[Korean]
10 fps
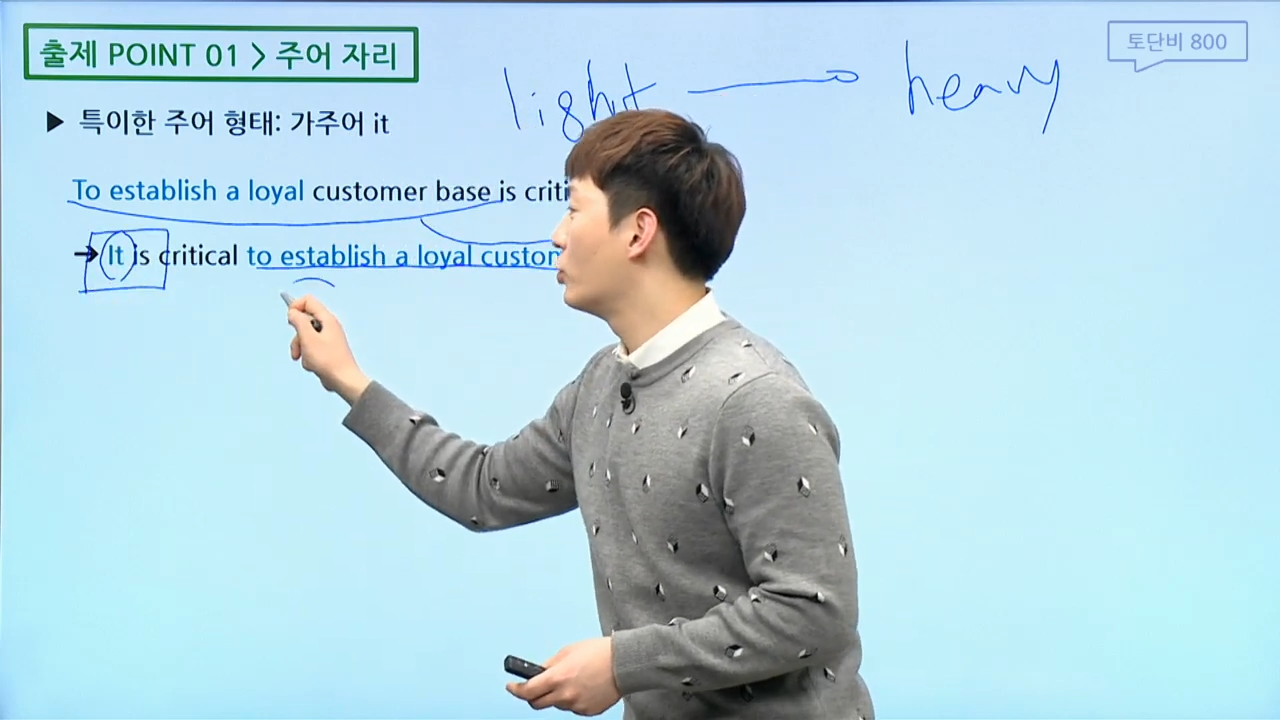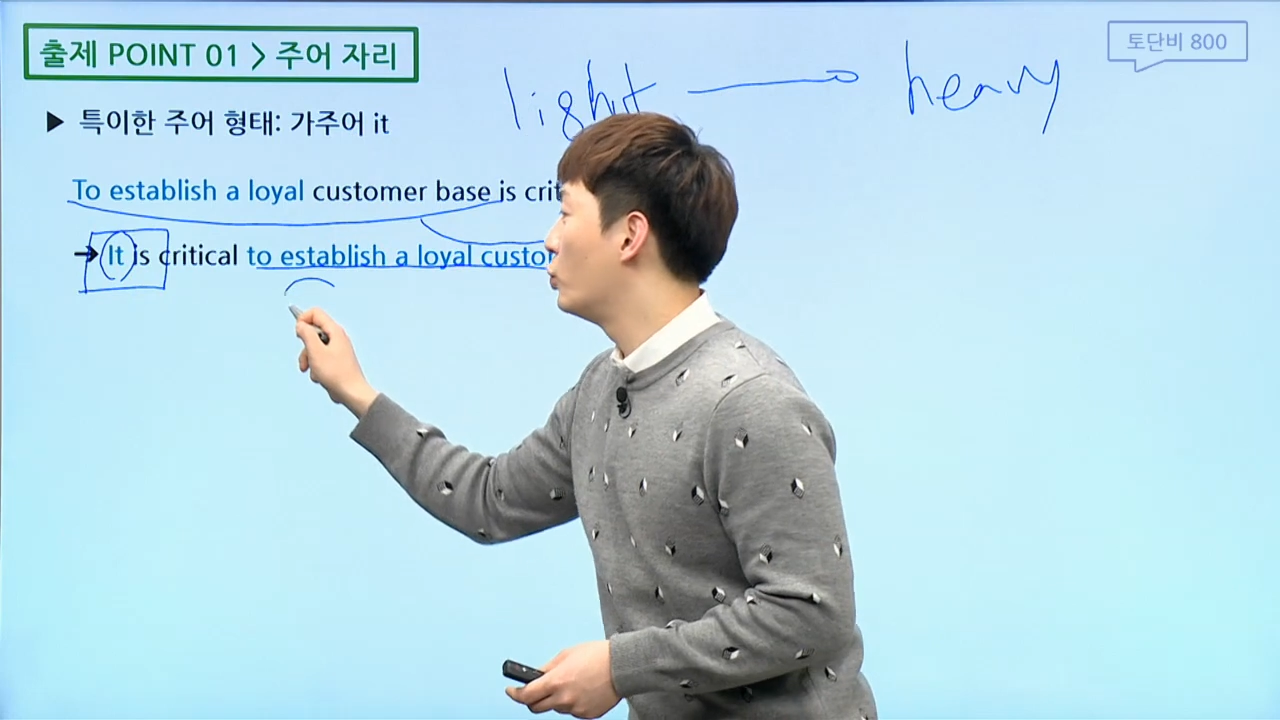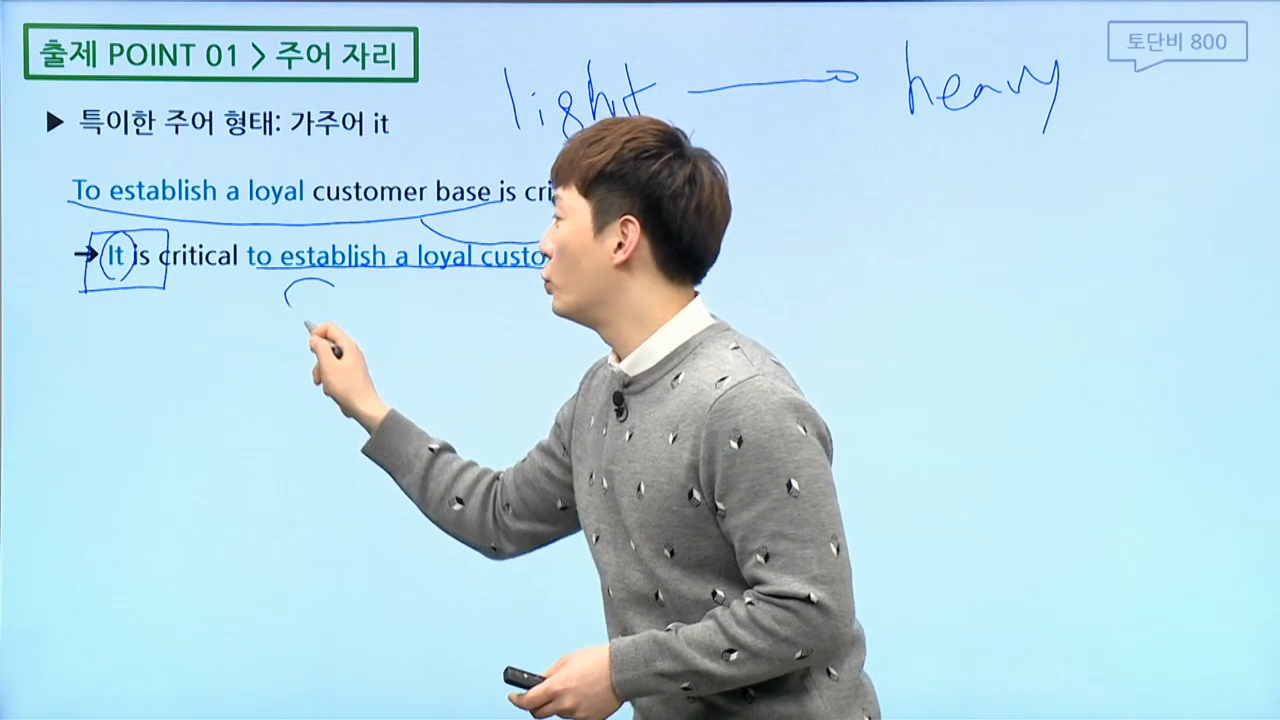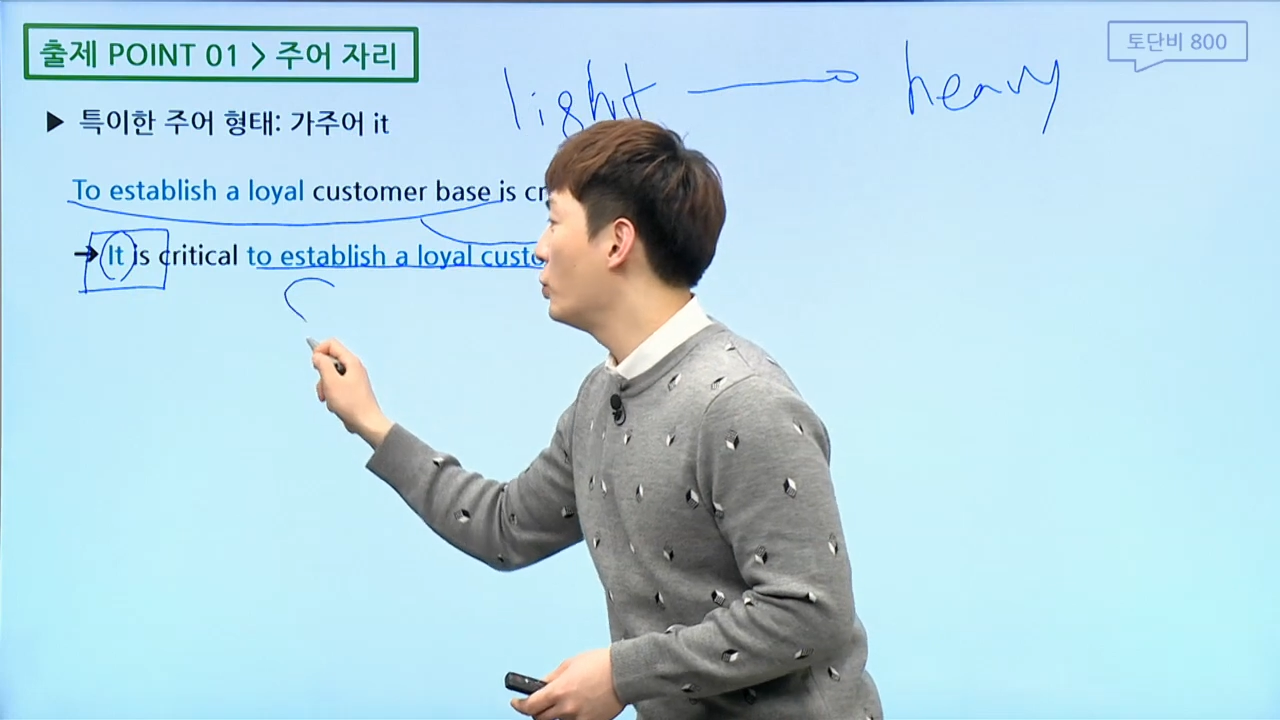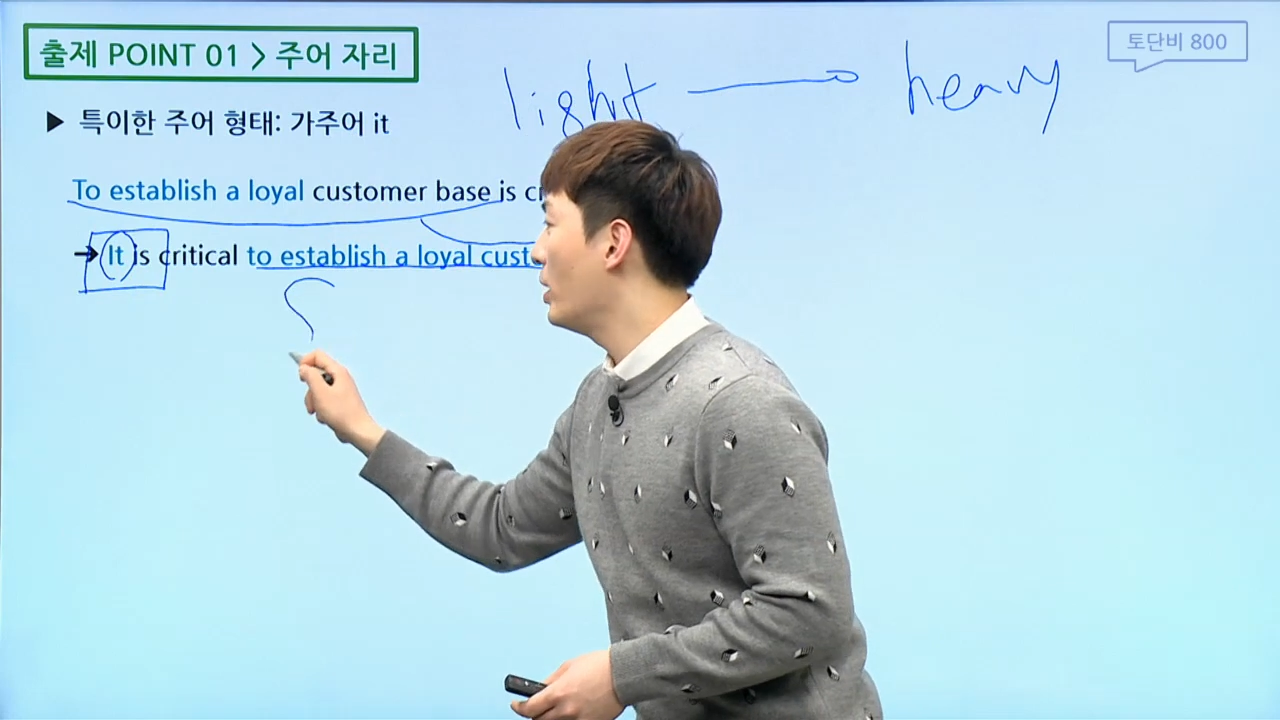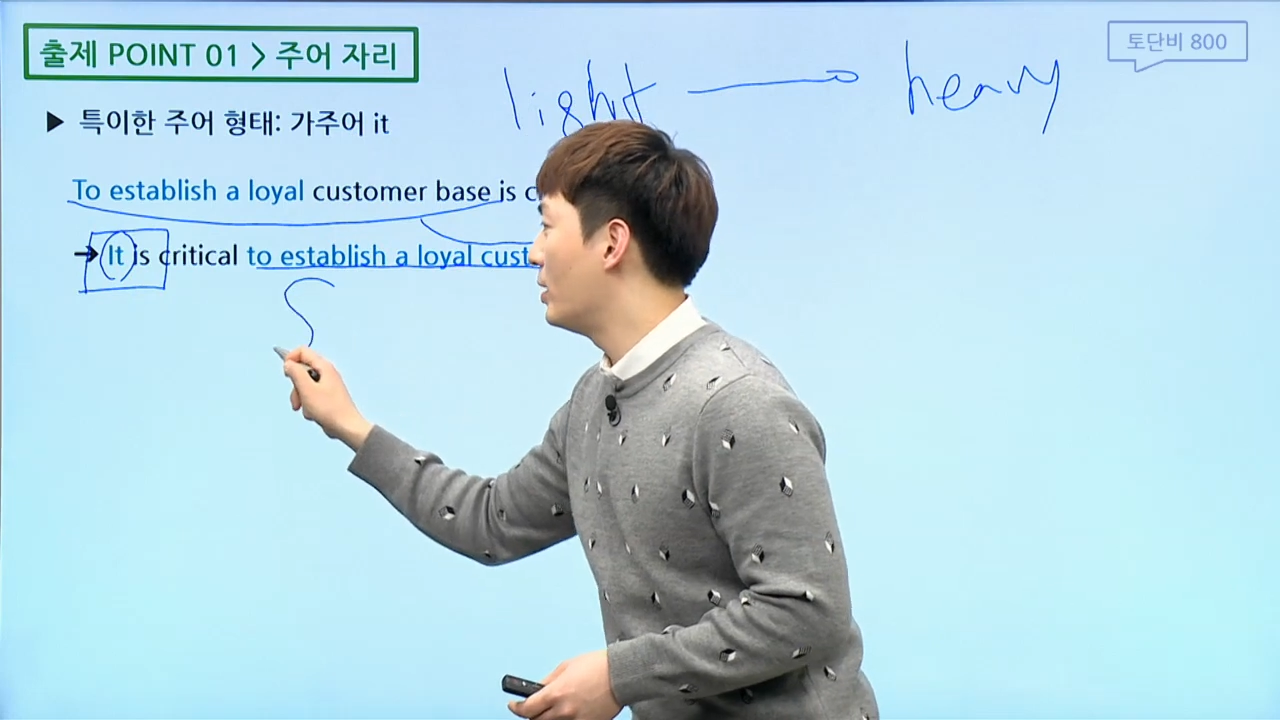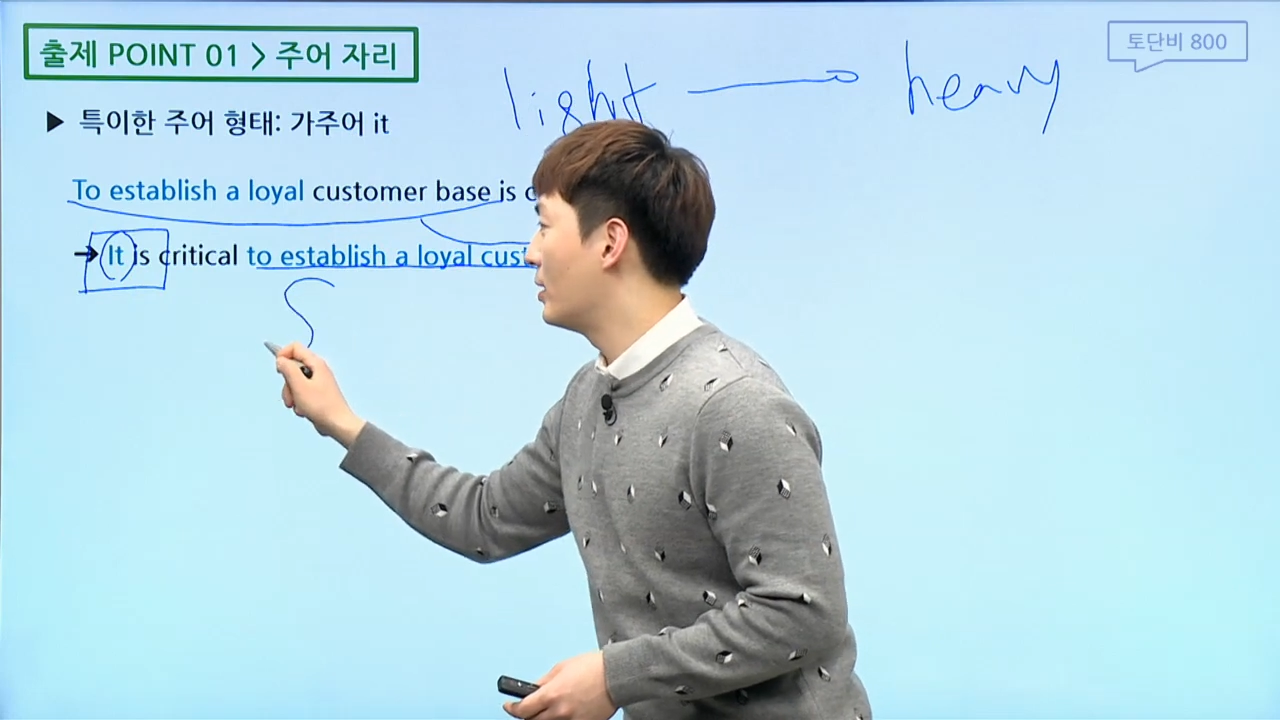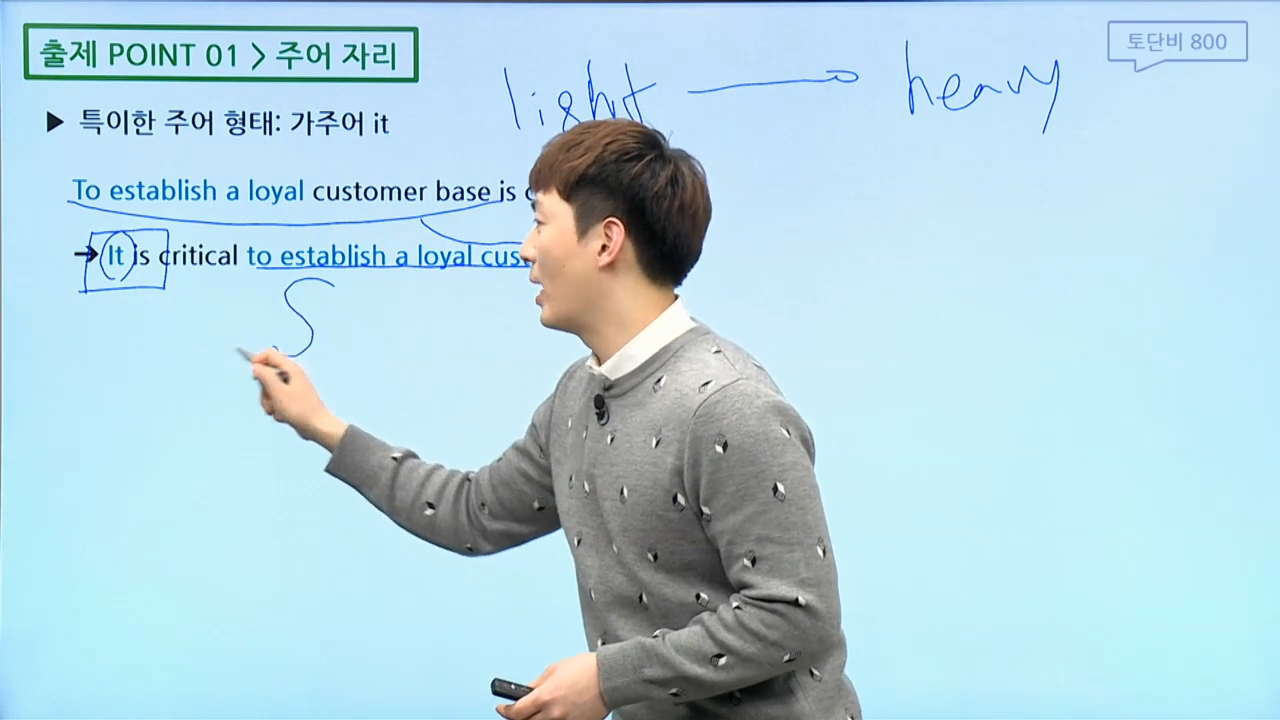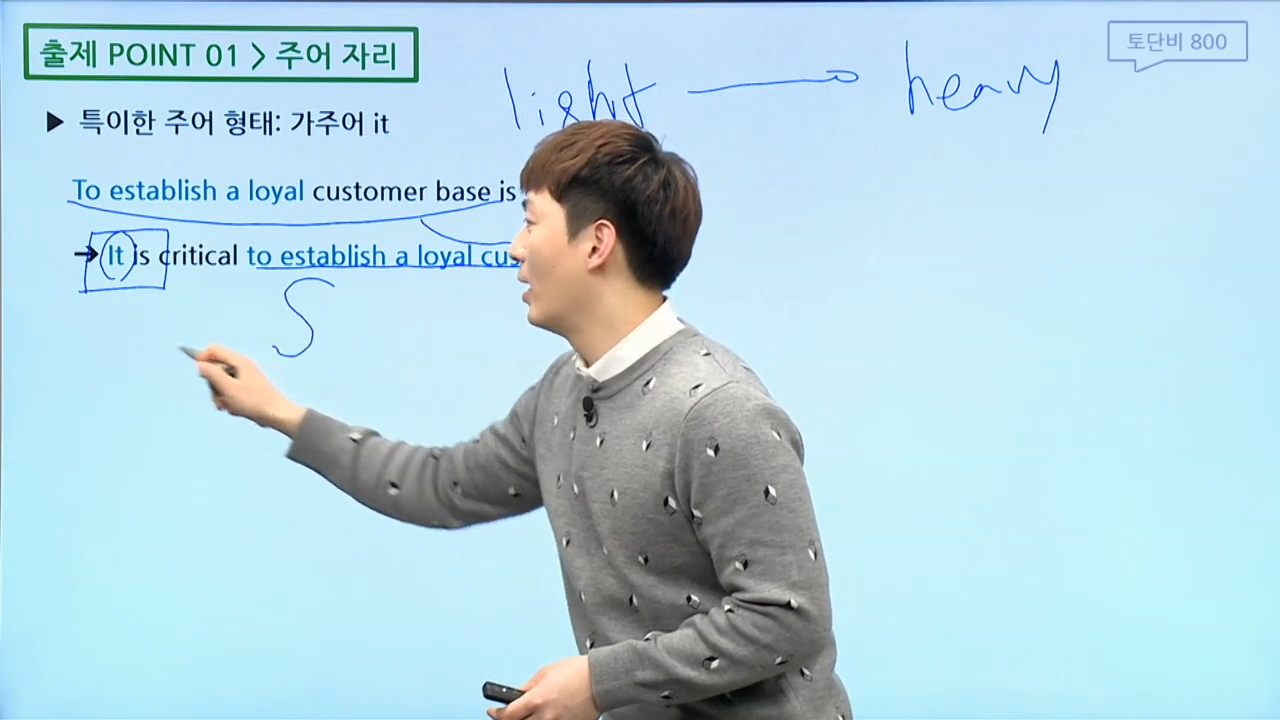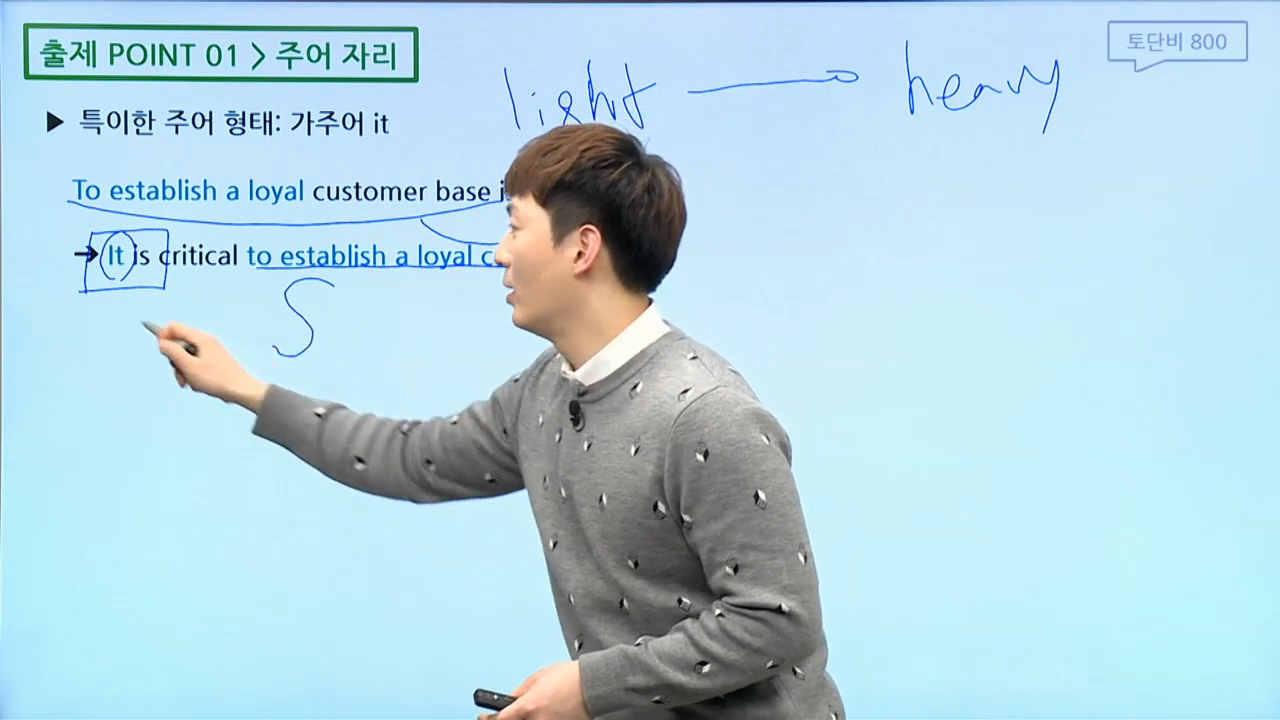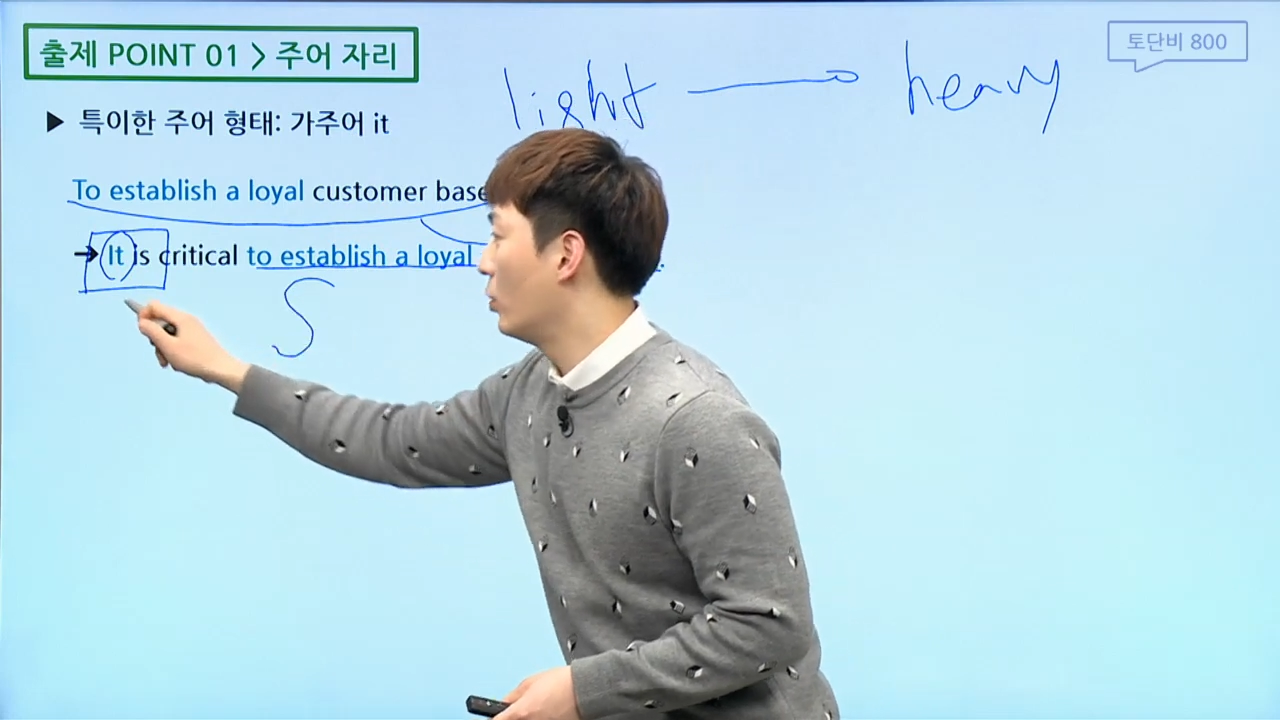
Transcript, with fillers: 뒤에 있다.